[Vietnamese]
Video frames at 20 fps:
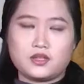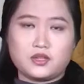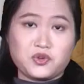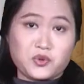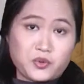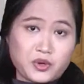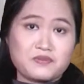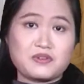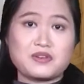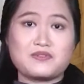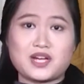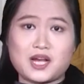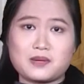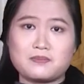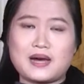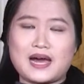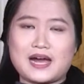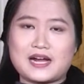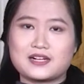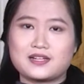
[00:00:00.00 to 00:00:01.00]
Thưa quý vị và các
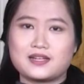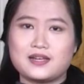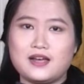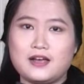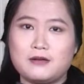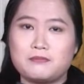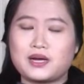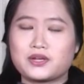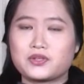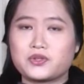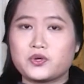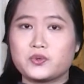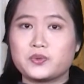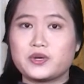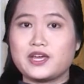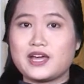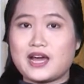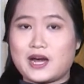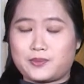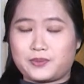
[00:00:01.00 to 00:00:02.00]
bạn, mặc dù
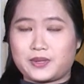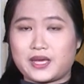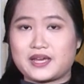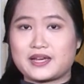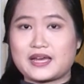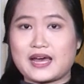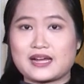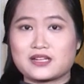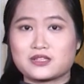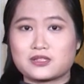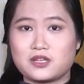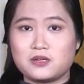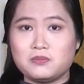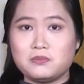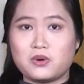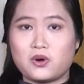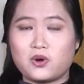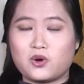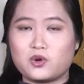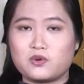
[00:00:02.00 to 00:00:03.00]
y học ngày càng
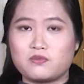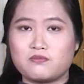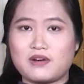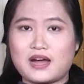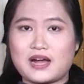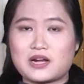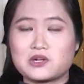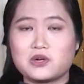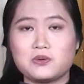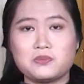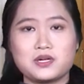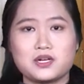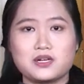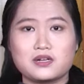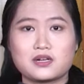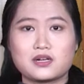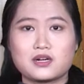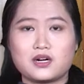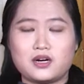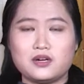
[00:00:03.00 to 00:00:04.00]
tiến bộ và không
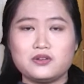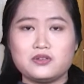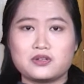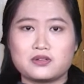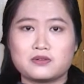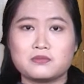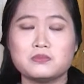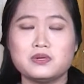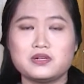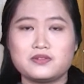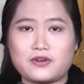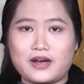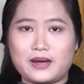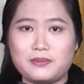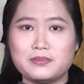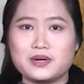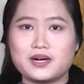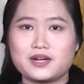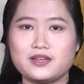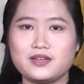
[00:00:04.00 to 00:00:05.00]
ngừng có những bứt phá
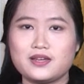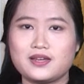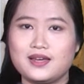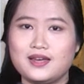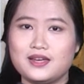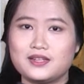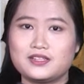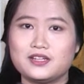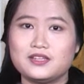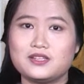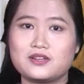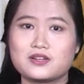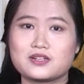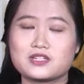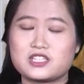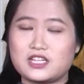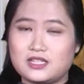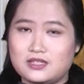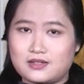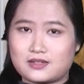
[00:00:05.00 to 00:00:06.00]
mới, thế
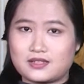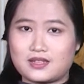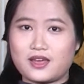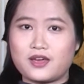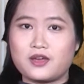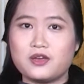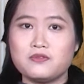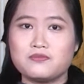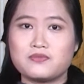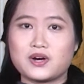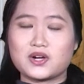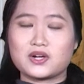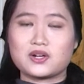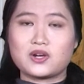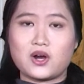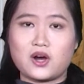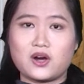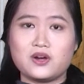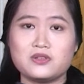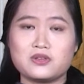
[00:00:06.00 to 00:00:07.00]
nhưng trên thực tế vẫn
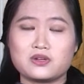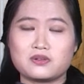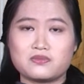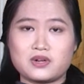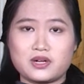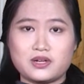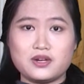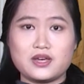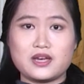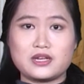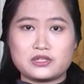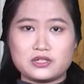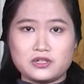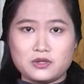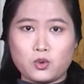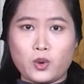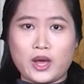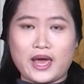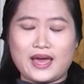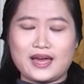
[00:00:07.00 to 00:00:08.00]
có những vấn đề
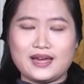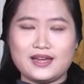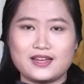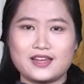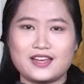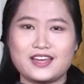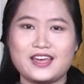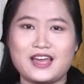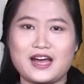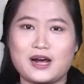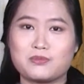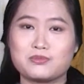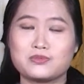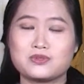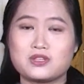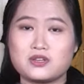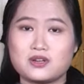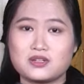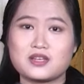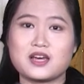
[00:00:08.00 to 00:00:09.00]
sức khỏe, y học
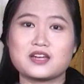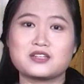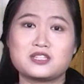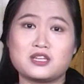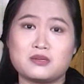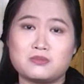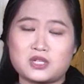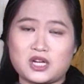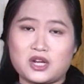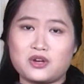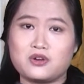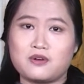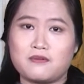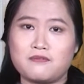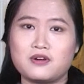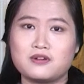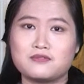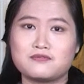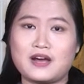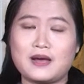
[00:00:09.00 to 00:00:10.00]
chưa thể tìm ra được
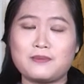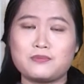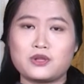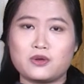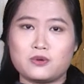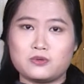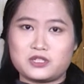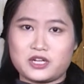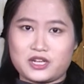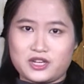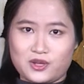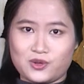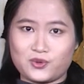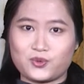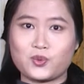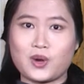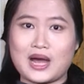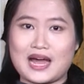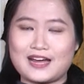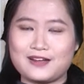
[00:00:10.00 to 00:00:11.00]
phương pháp điều trị hiệu
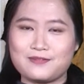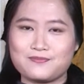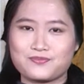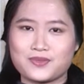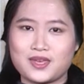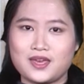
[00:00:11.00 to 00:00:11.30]
quả.